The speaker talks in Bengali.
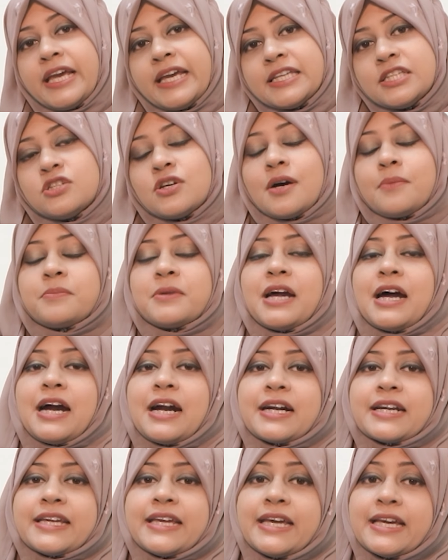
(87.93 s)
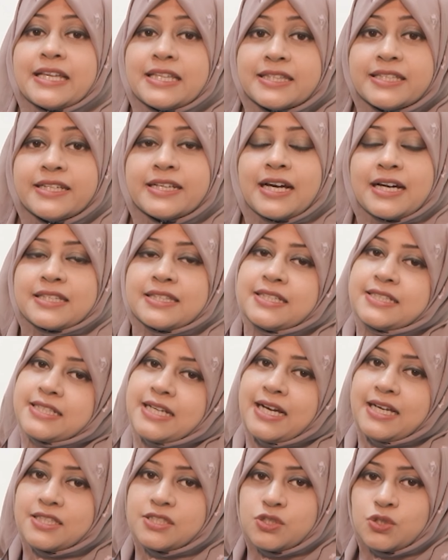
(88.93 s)
এটিও আপনার হার্টকে হেলদি রাখতে
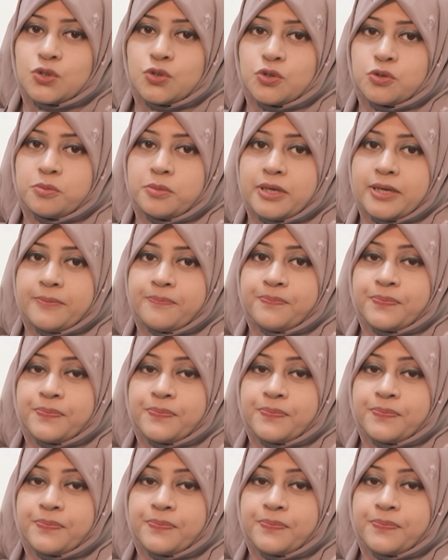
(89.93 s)
সাহায্য করবে